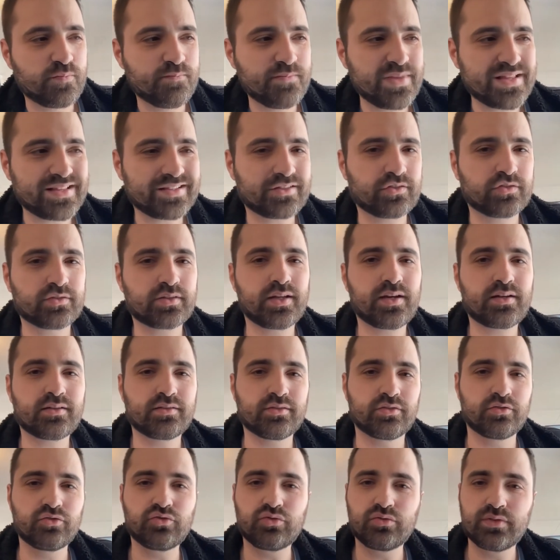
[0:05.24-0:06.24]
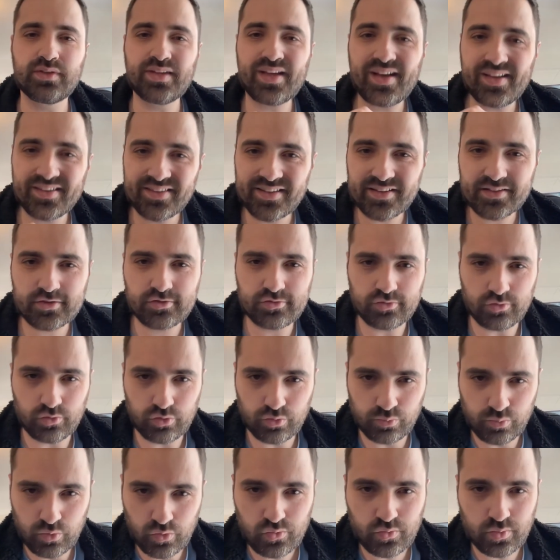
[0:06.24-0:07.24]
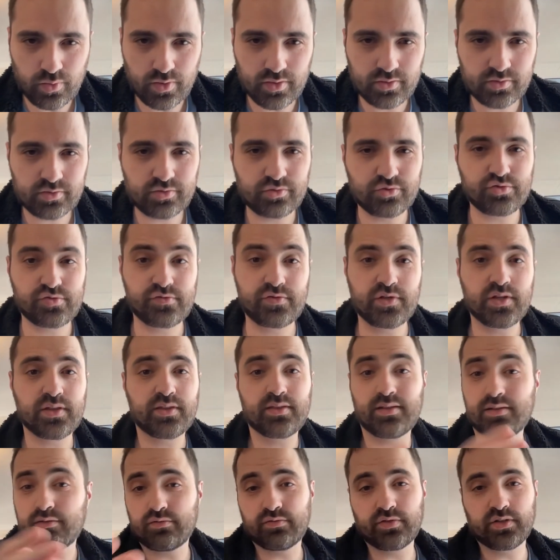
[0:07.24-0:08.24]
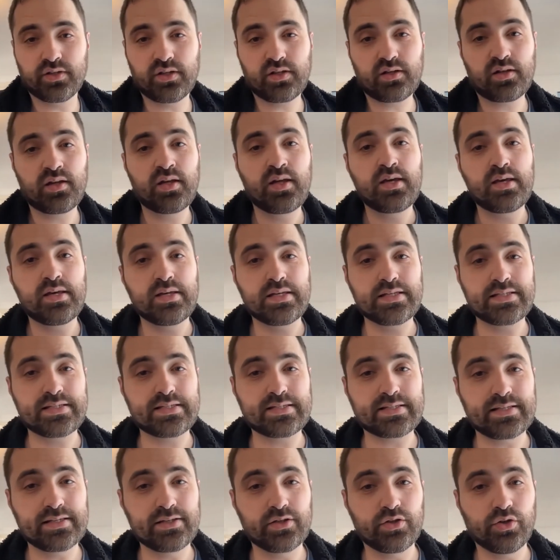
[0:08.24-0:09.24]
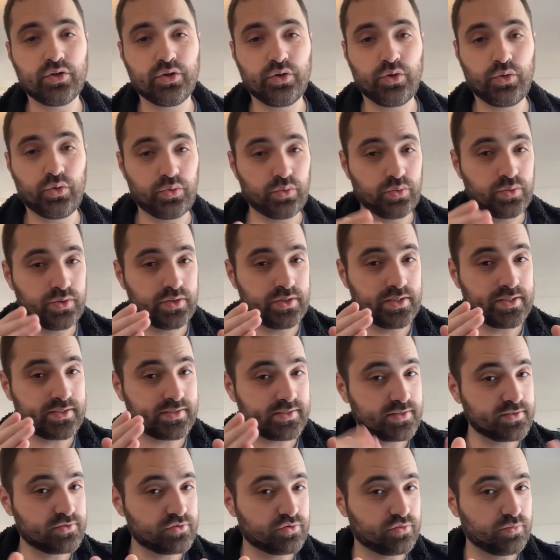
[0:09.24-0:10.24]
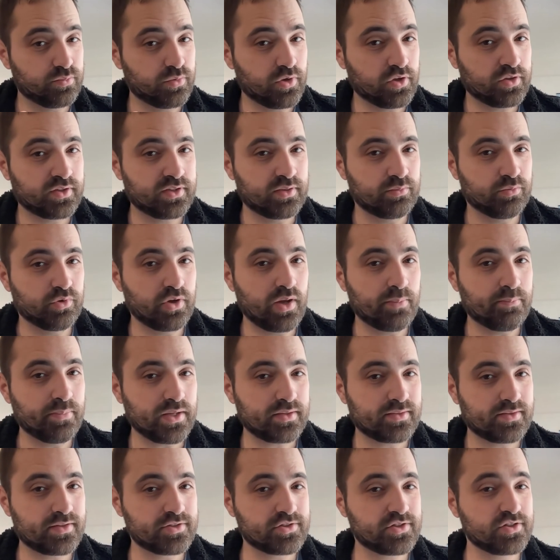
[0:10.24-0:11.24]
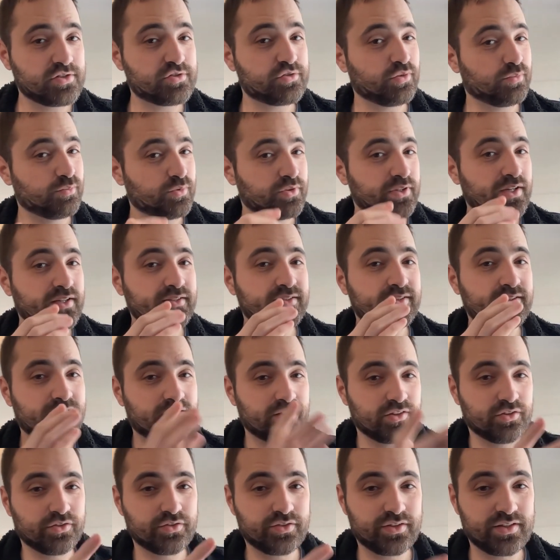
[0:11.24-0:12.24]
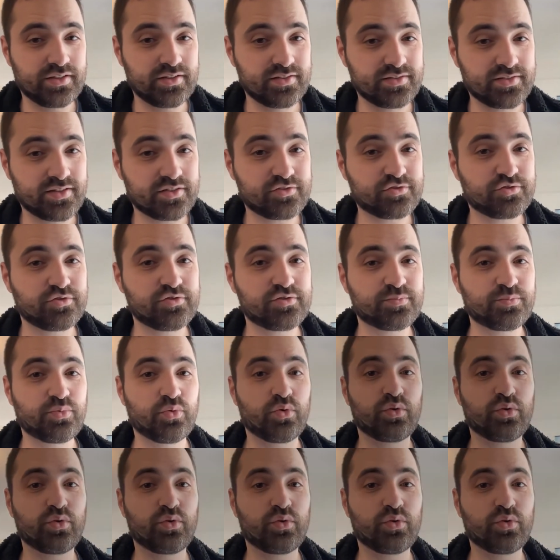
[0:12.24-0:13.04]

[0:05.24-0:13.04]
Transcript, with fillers: vous mettre en garde d'une arnaque sur le bon coin que je viens de découvrir. C'est euh, une lectrice du blog qui me l'a partagé sur mon article des astuces